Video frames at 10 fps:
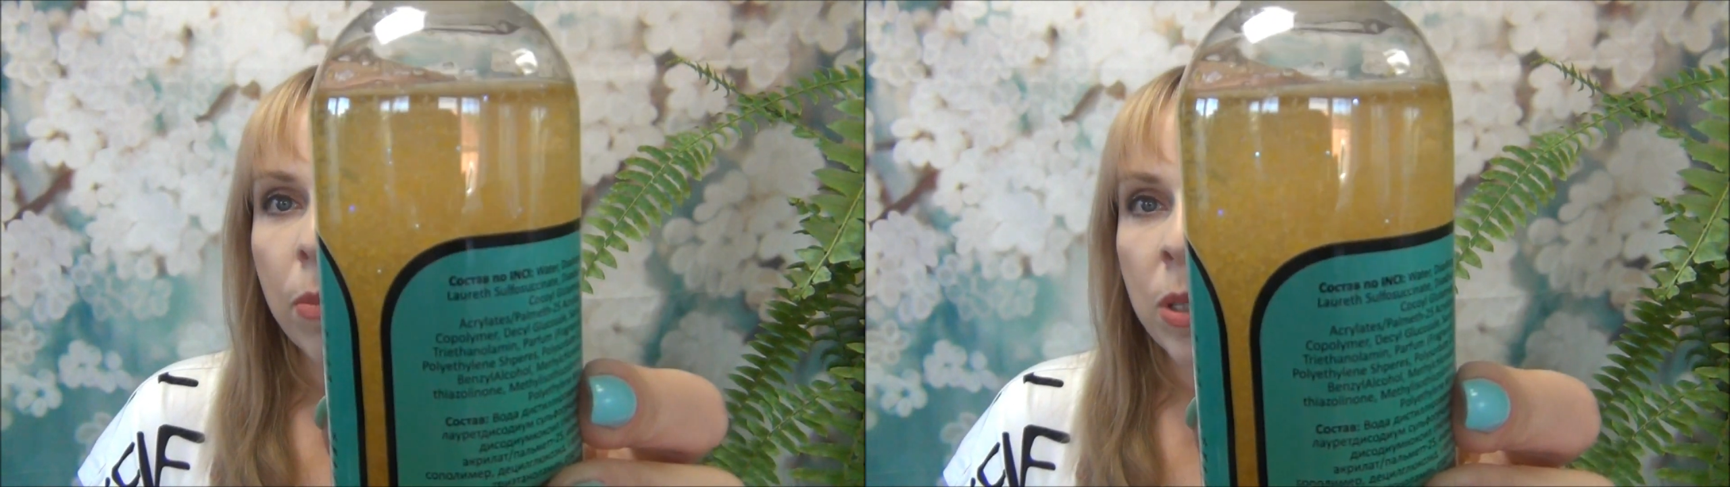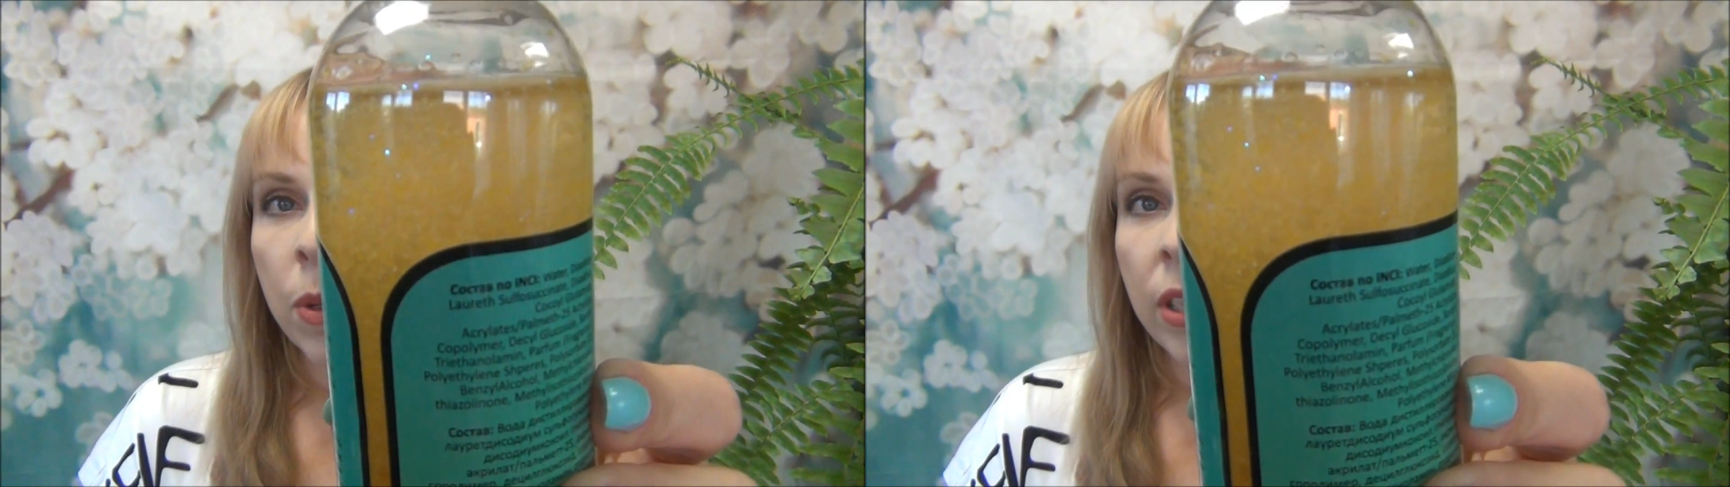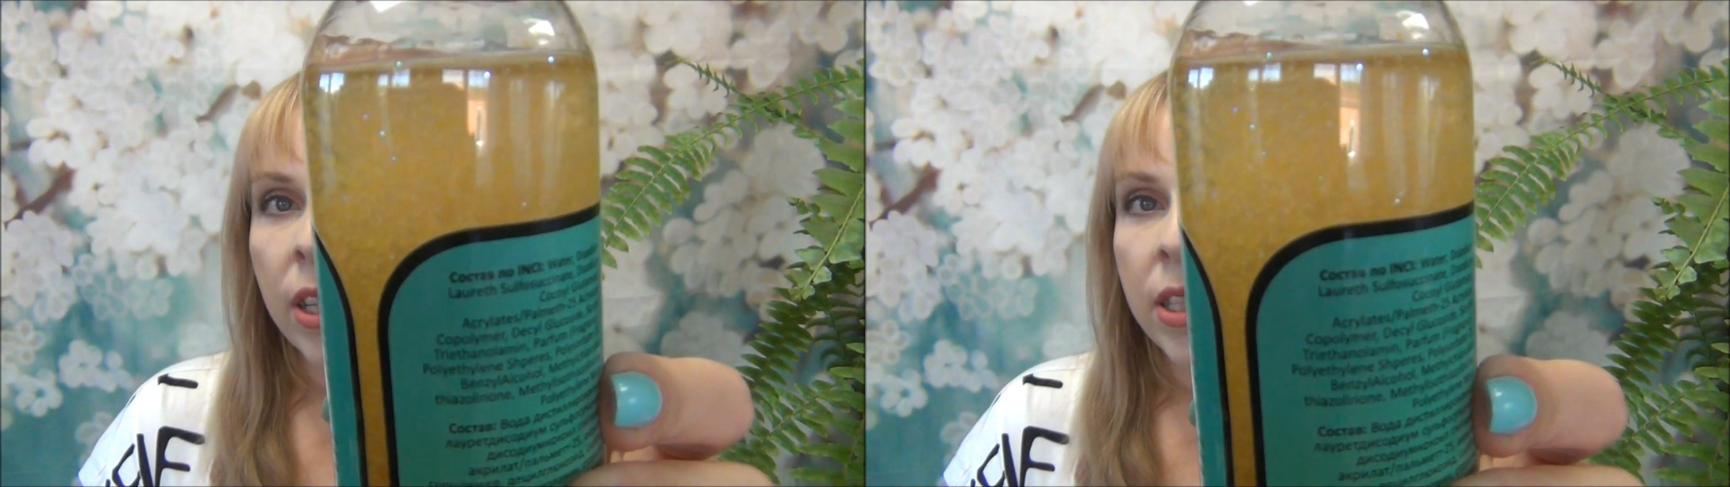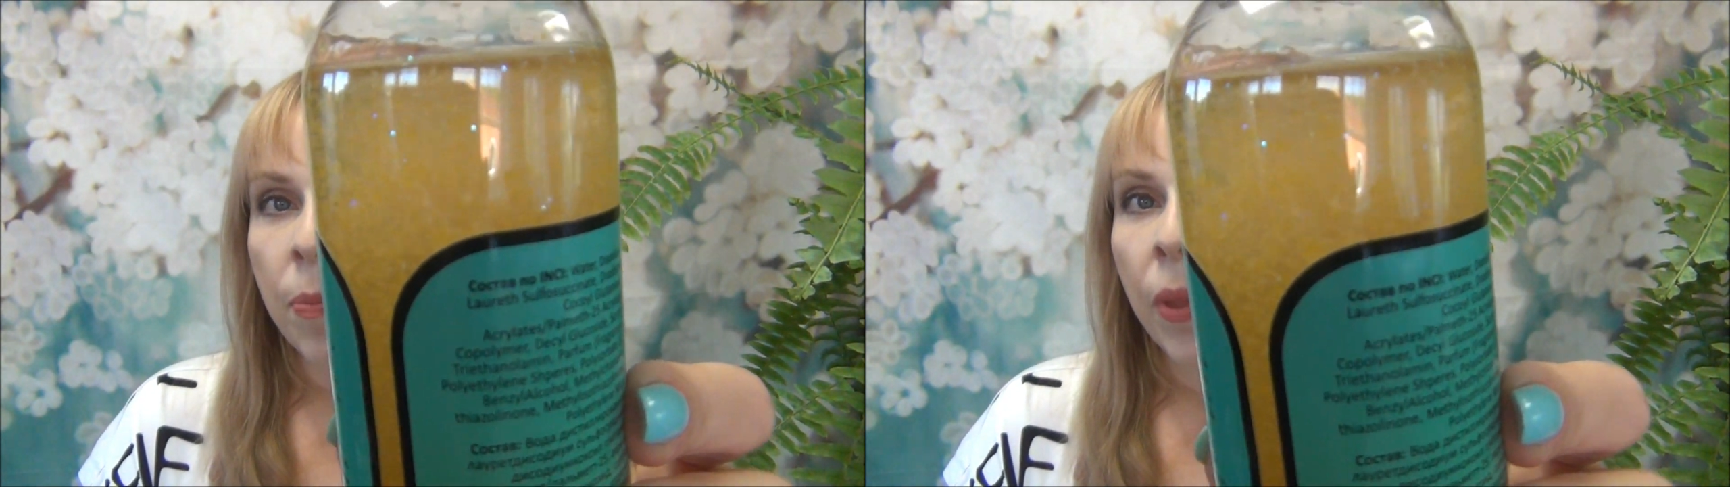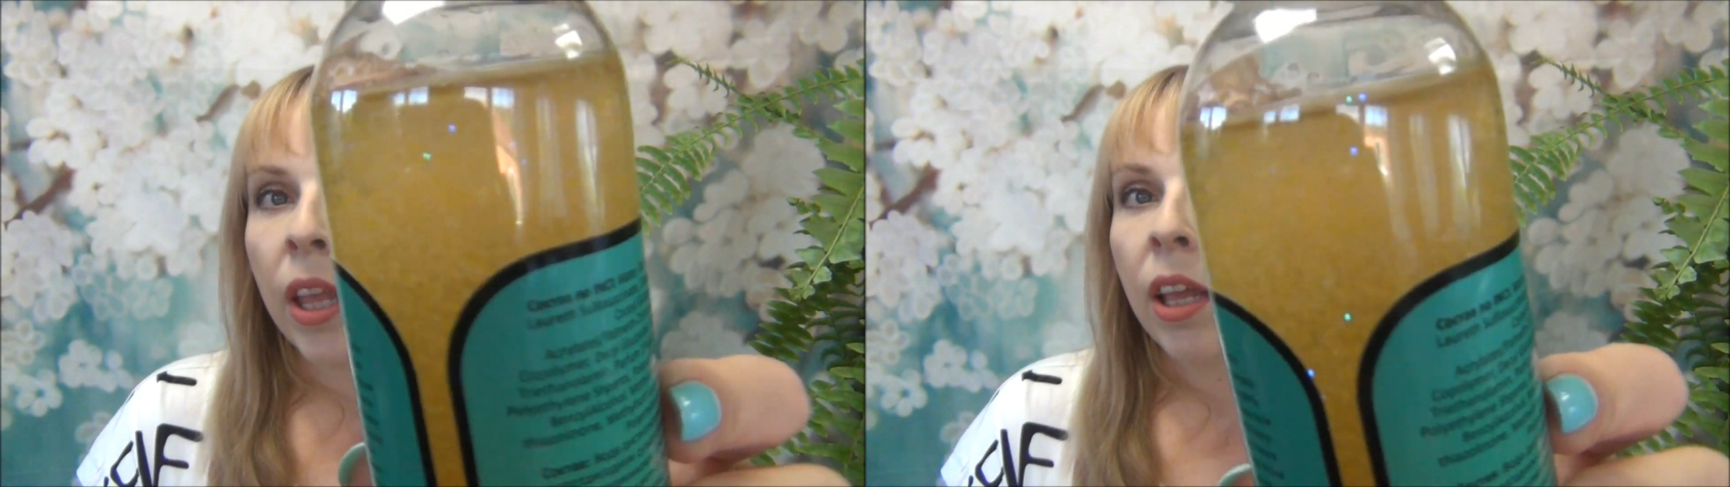
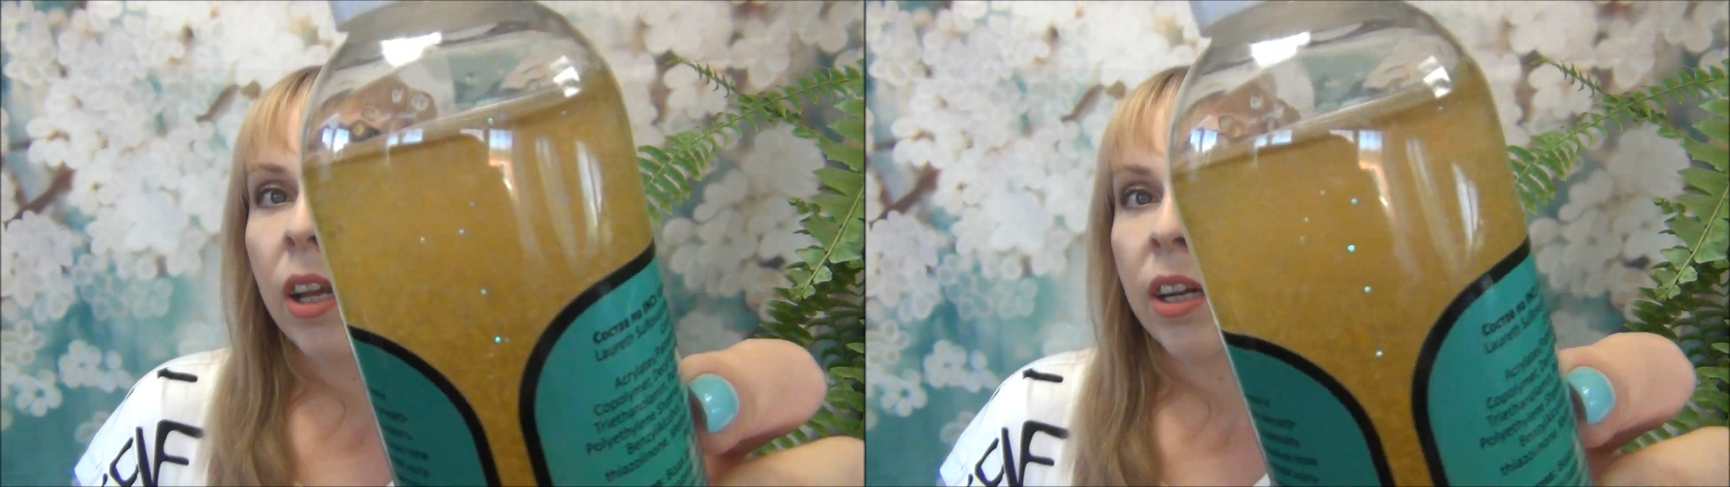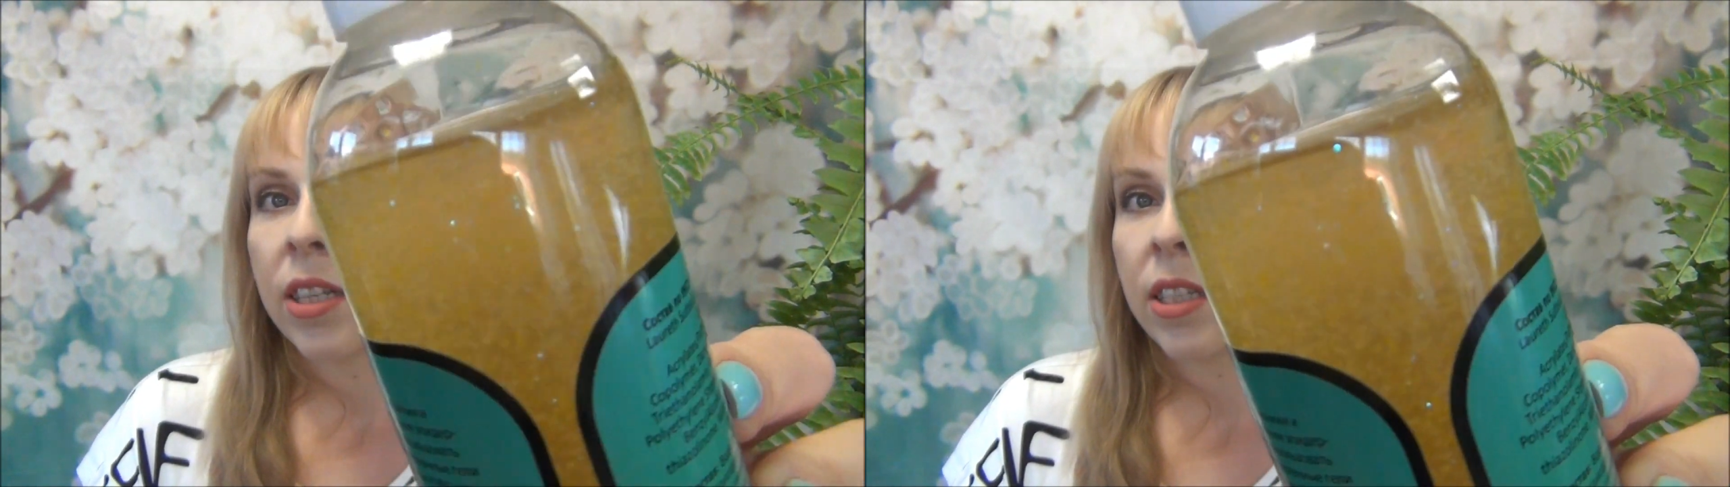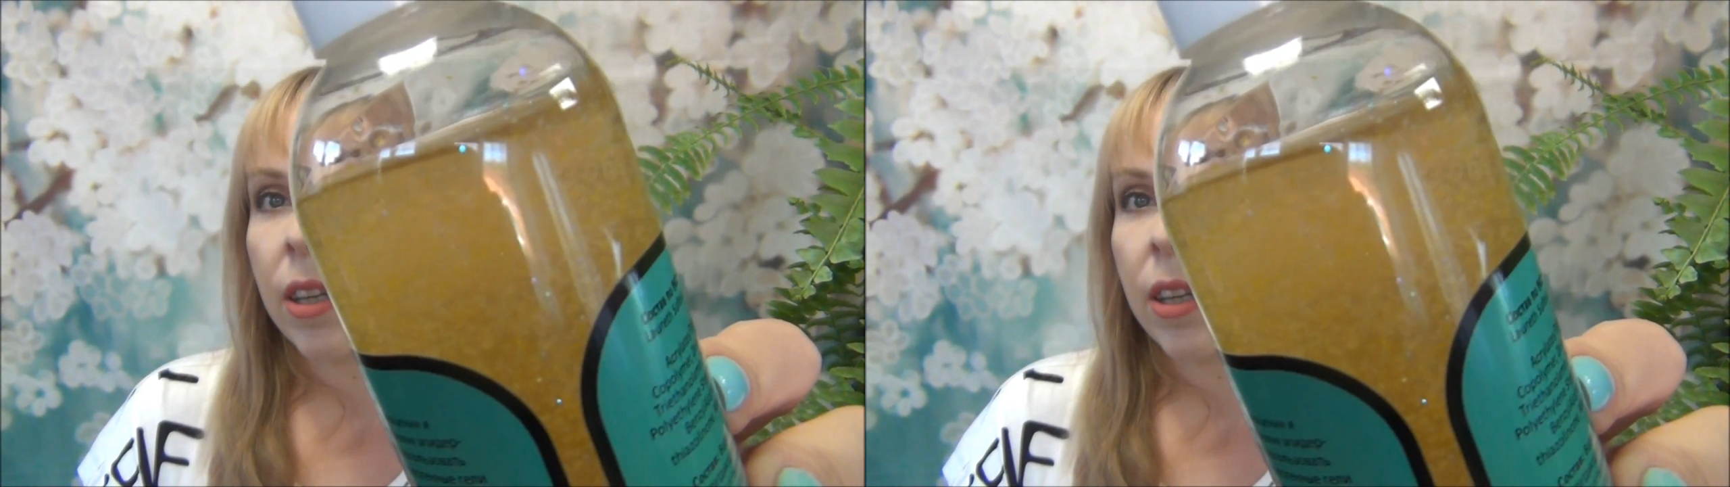посмотрите, э,